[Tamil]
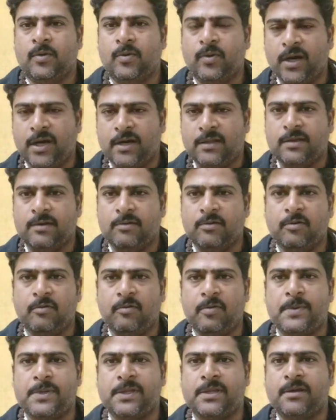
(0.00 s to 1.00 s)
ஒரு இடத்துல ஒரு
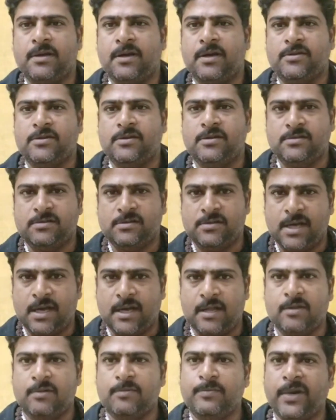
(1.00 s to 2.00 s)
விபத்து நடந்துடுச்சுன்னா
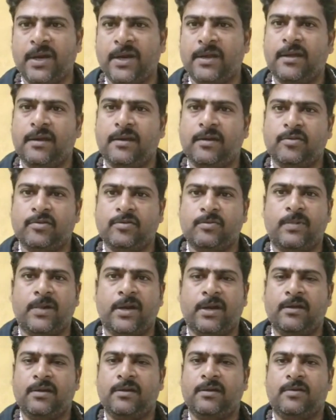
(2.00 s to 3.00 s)
அதை பிரேக்கிங் நியூஸ்
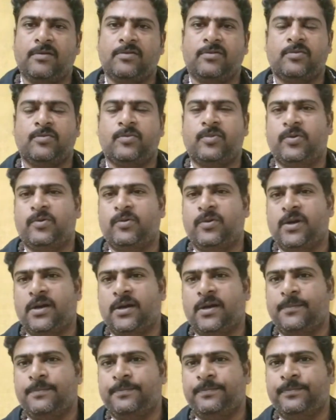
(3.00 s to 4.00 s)
பிரேக்கிங் நியூஸ்னு போடுவாங்க